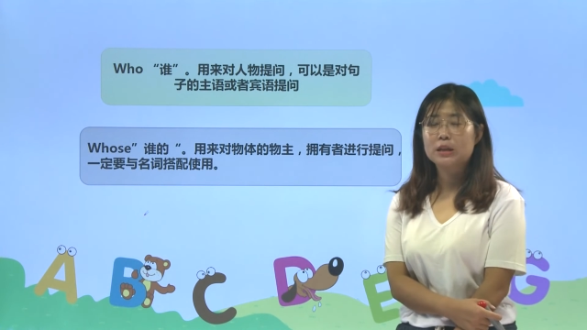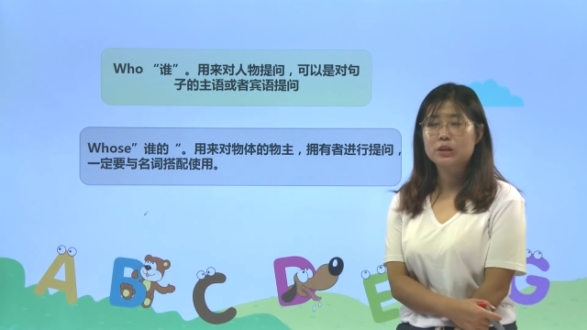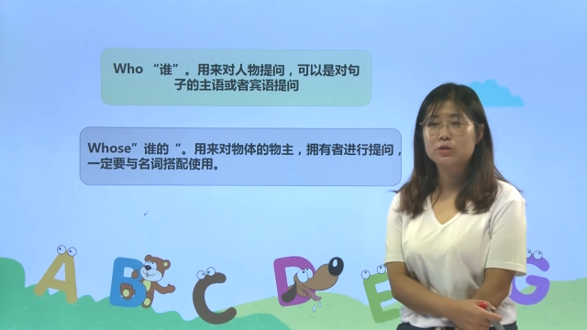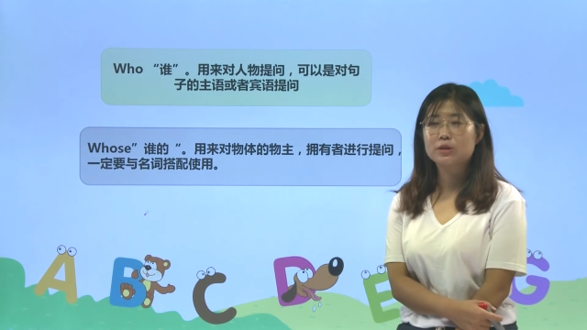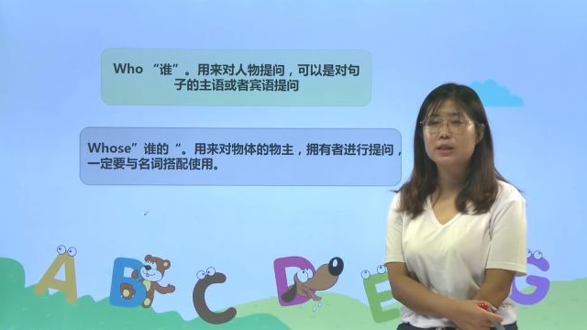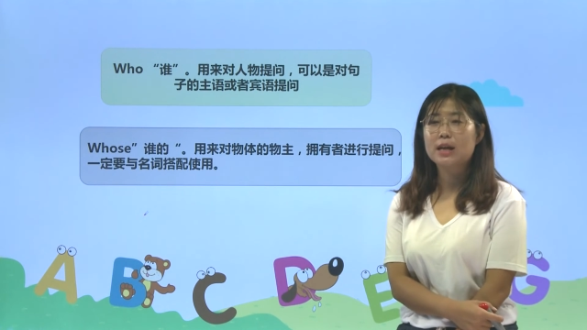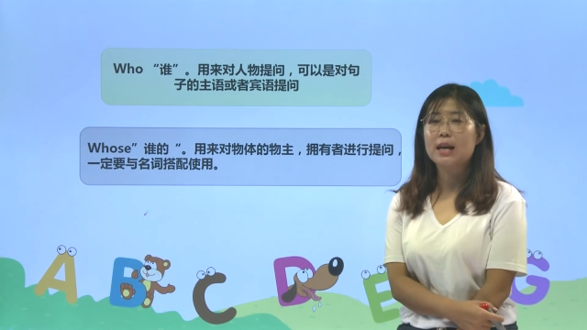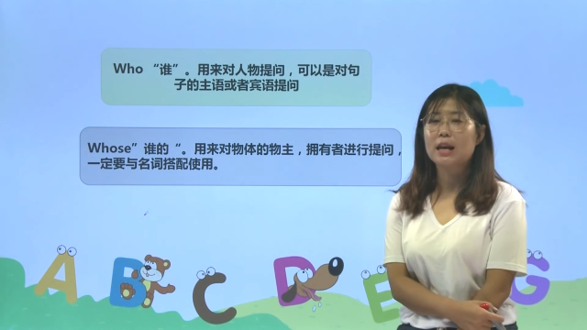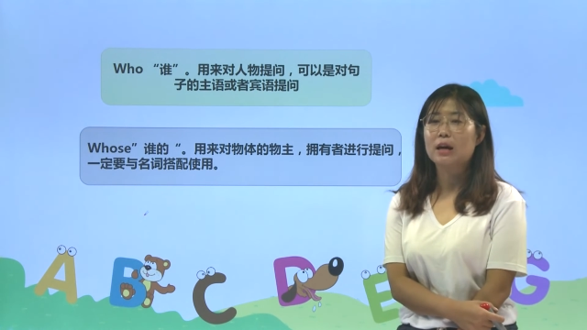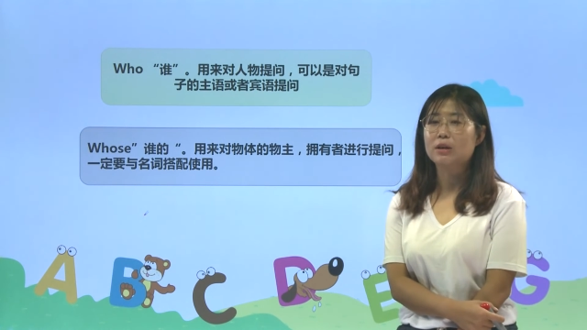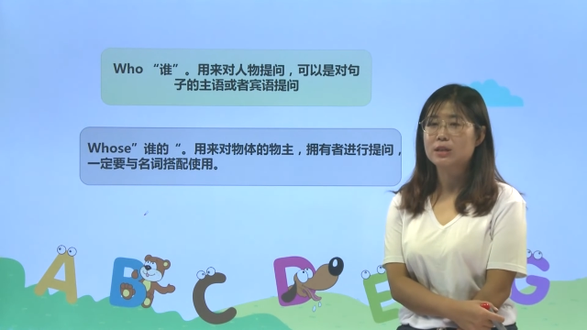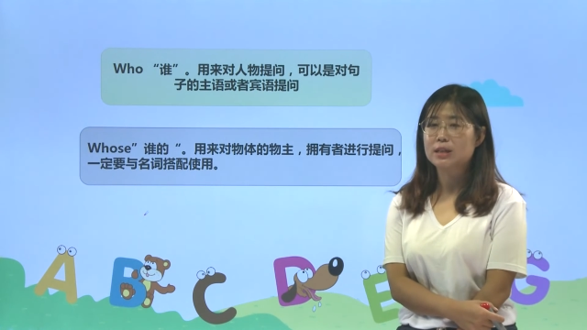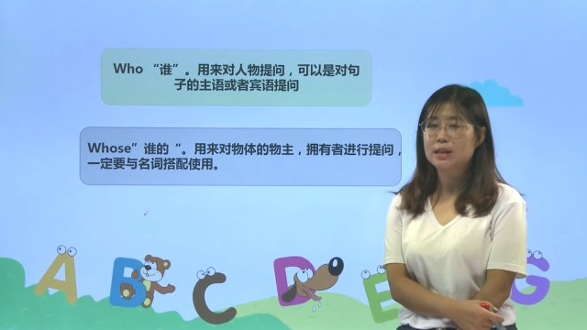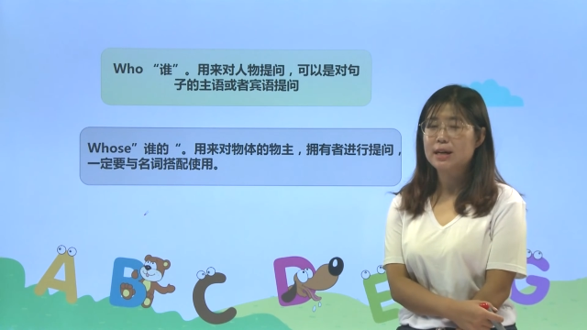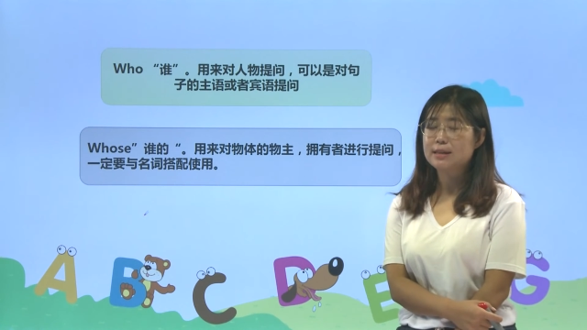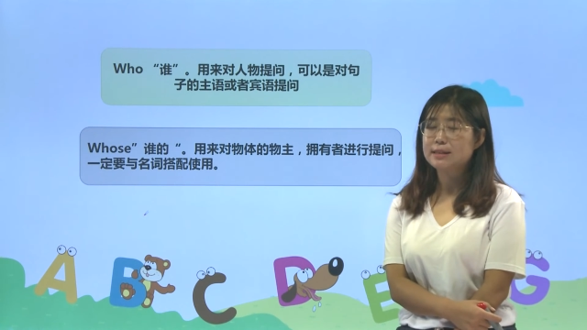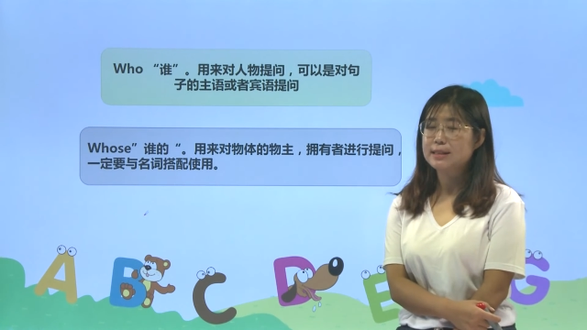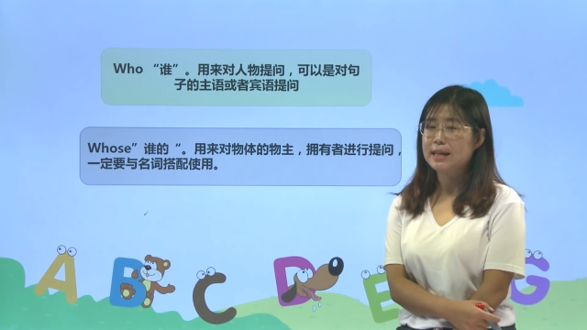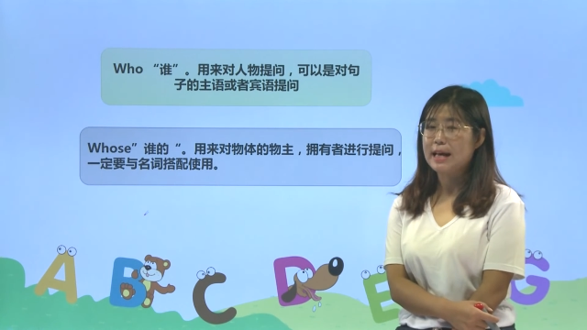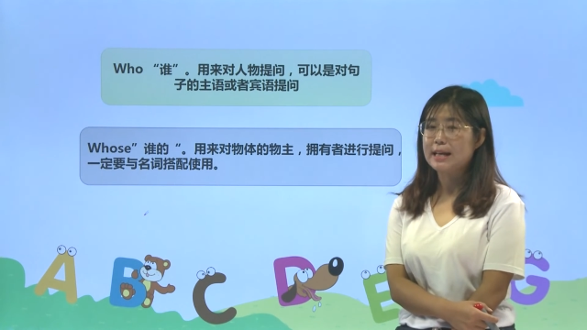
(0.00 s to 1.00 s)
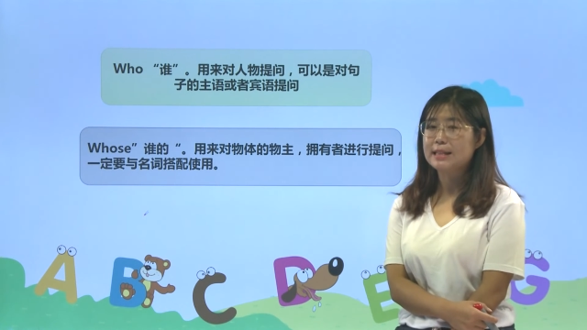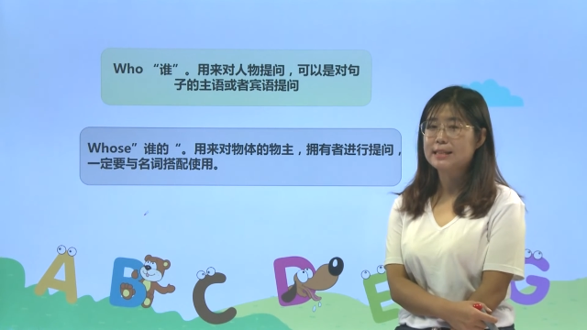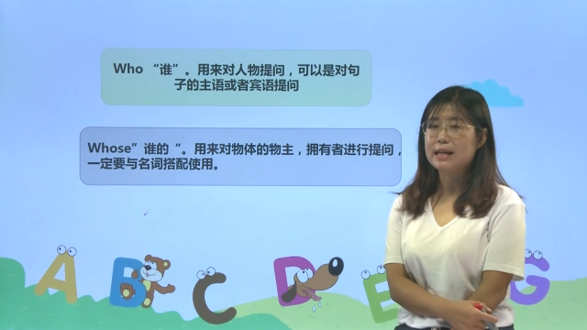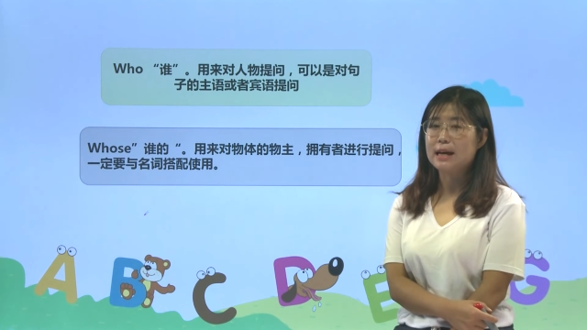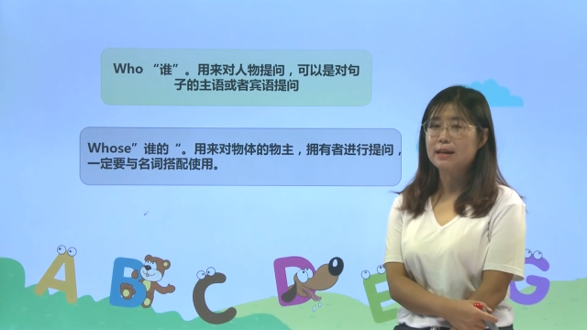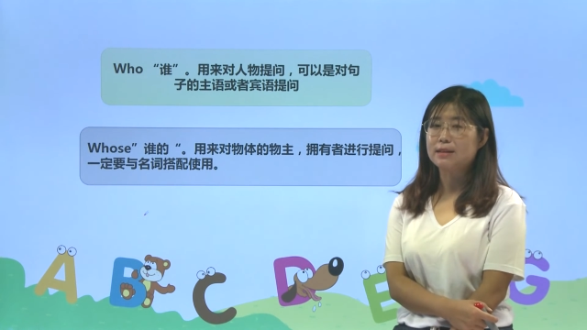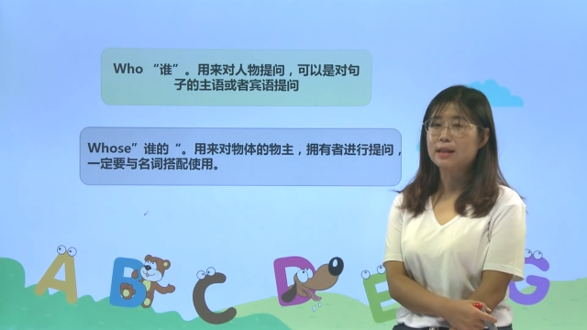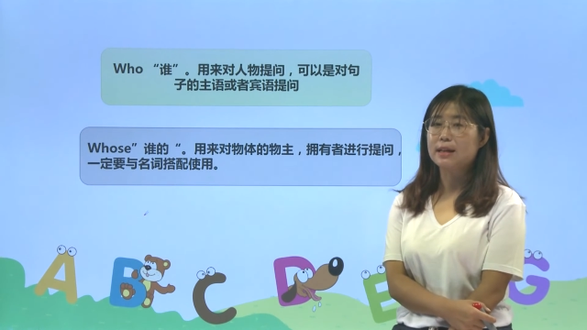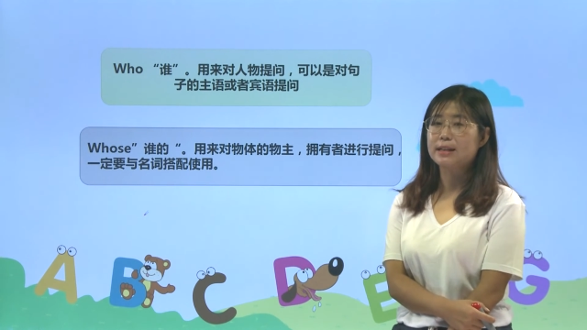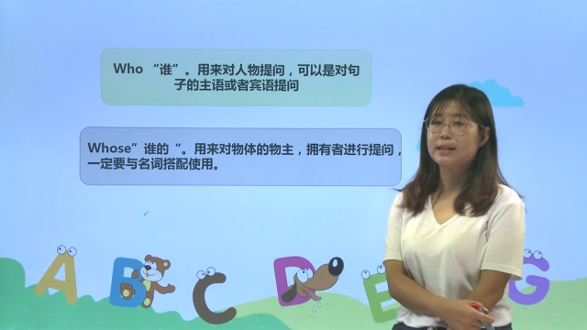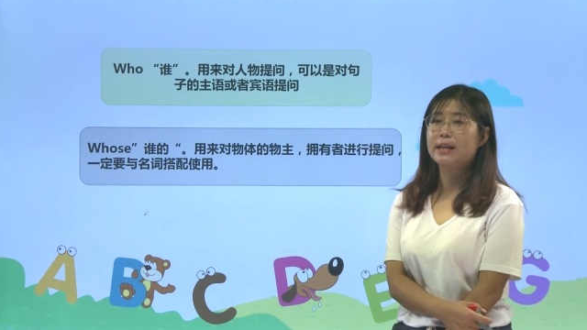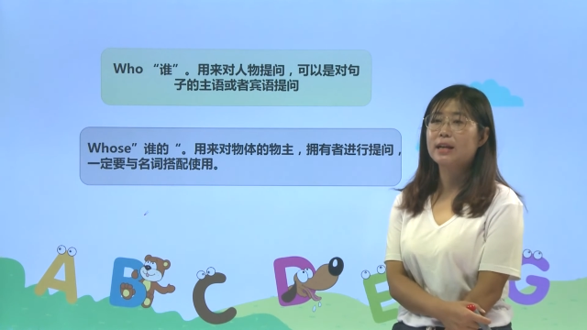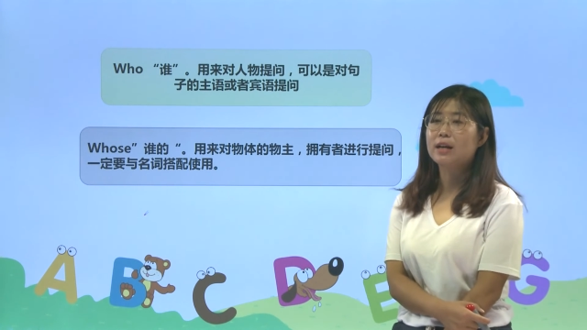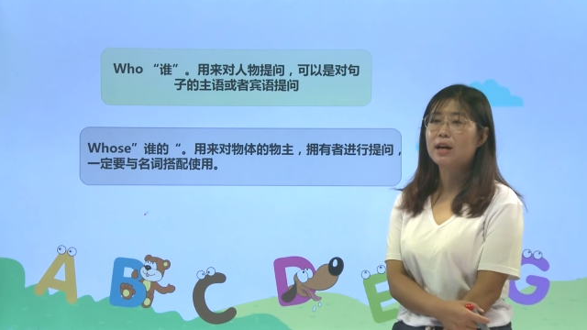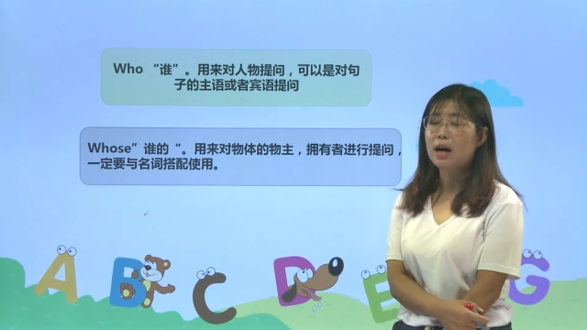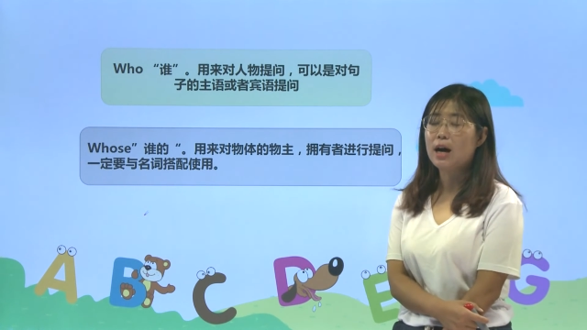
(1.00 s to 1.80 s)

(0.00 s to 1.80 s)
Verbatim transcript: 就像老师刚才讲的那